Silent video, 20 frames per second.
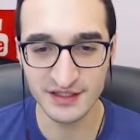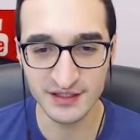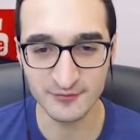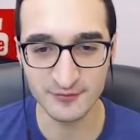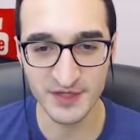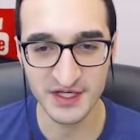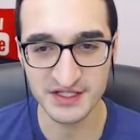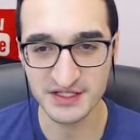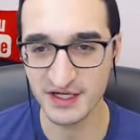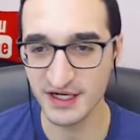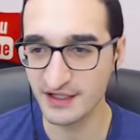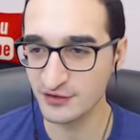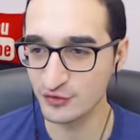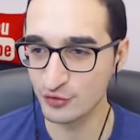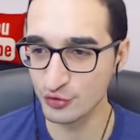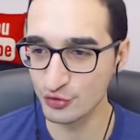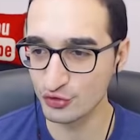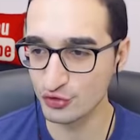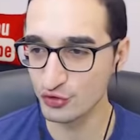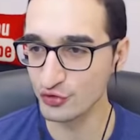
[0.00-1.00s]
45 artı
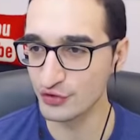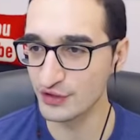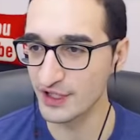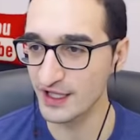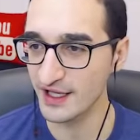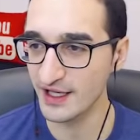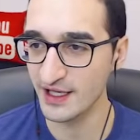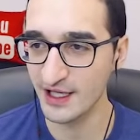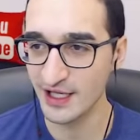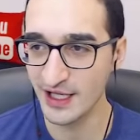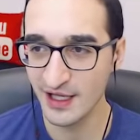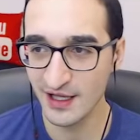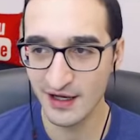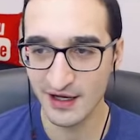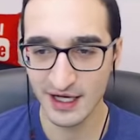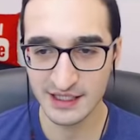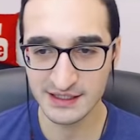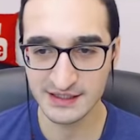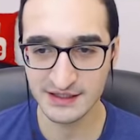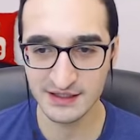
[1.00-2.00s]
3'ünde
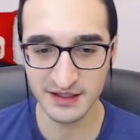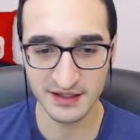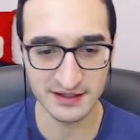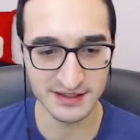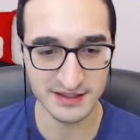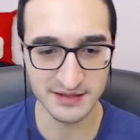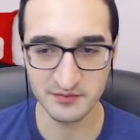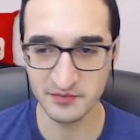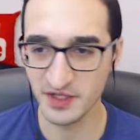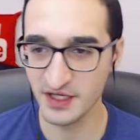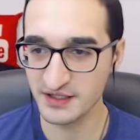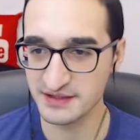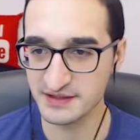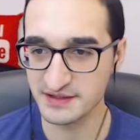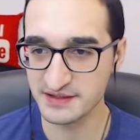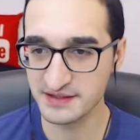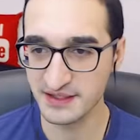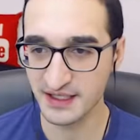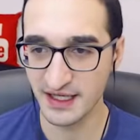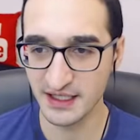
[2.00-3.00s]
az kalsın bir
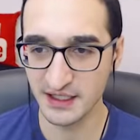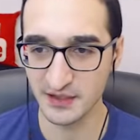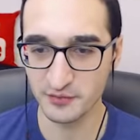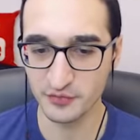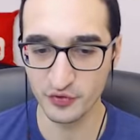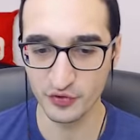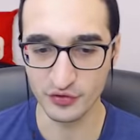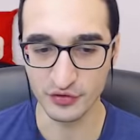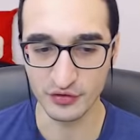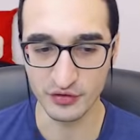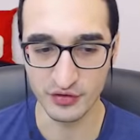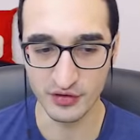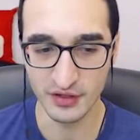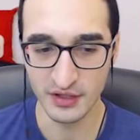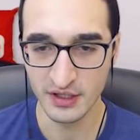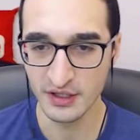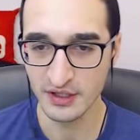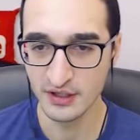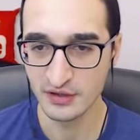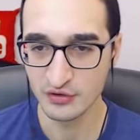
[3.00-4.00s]
asist daha yapıyorduk.
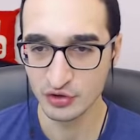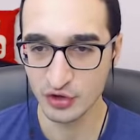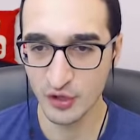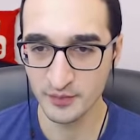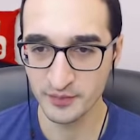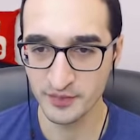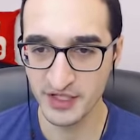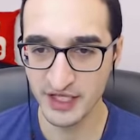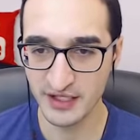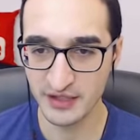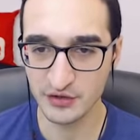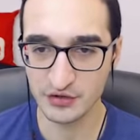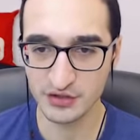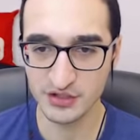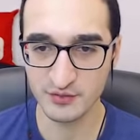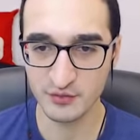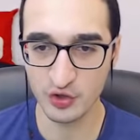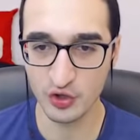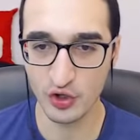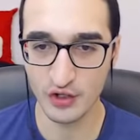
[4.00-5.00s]
Top geliyor
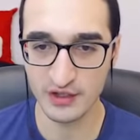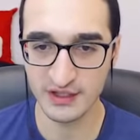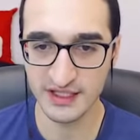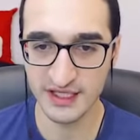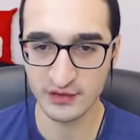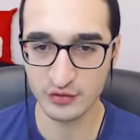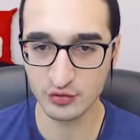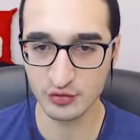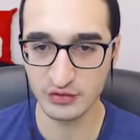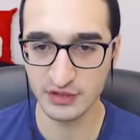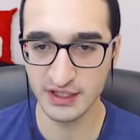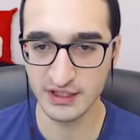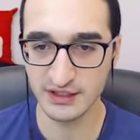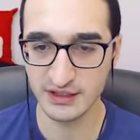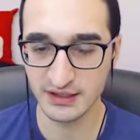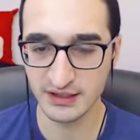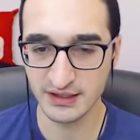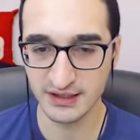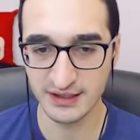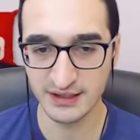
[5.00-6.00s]
şimdi. Korner
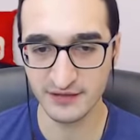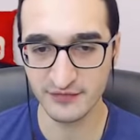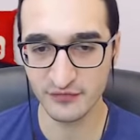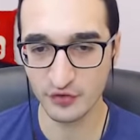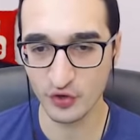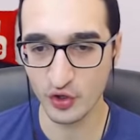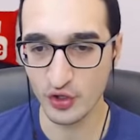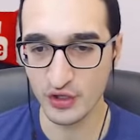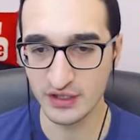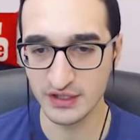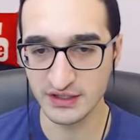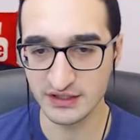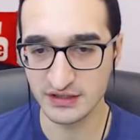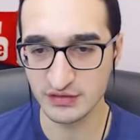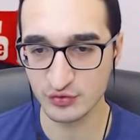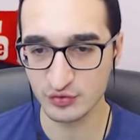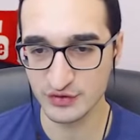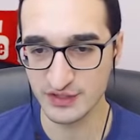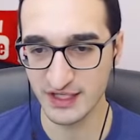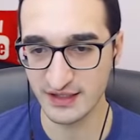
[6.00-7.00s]
kullanıldı. Freuler
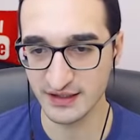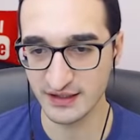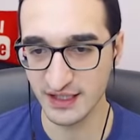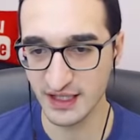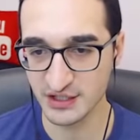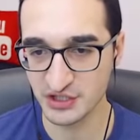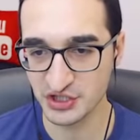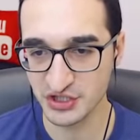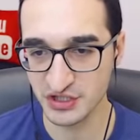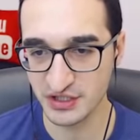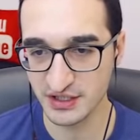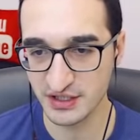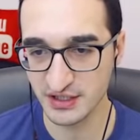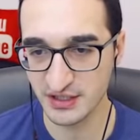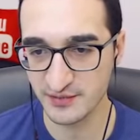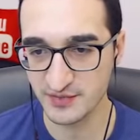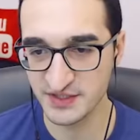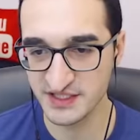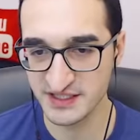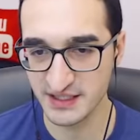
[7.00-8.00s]

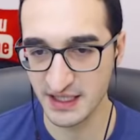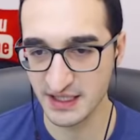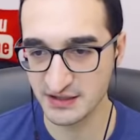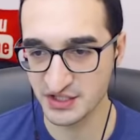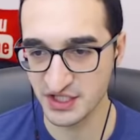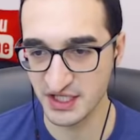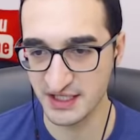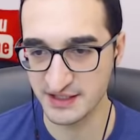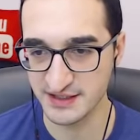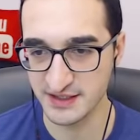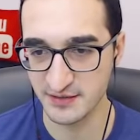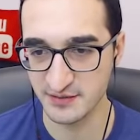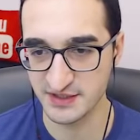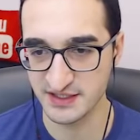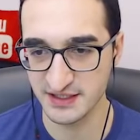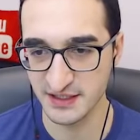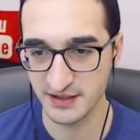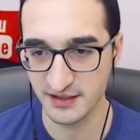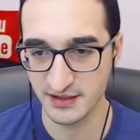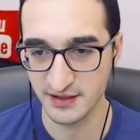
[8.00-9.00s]
uzaklaştırdı. Biz alacağız gibi
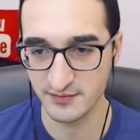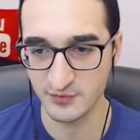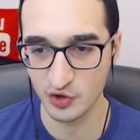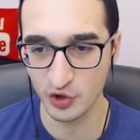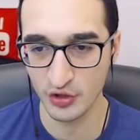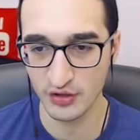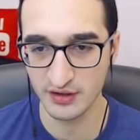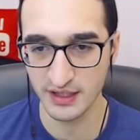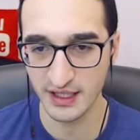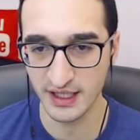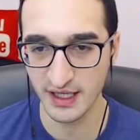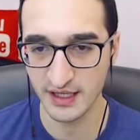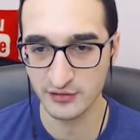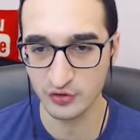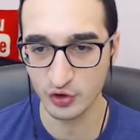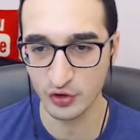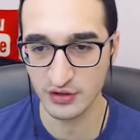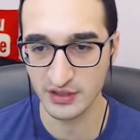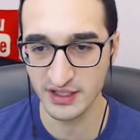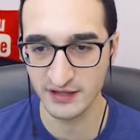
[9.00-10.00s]
sanırım. Tolga.
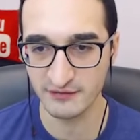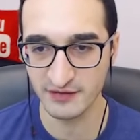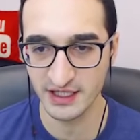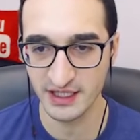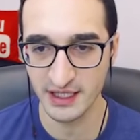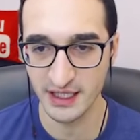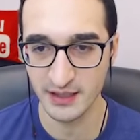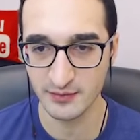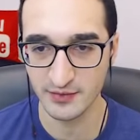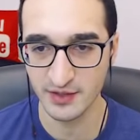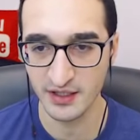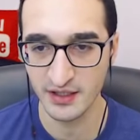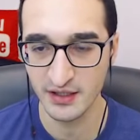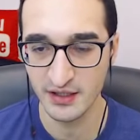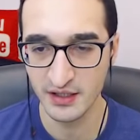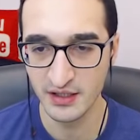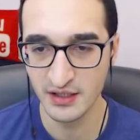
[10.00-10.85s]
Tolga ver abi.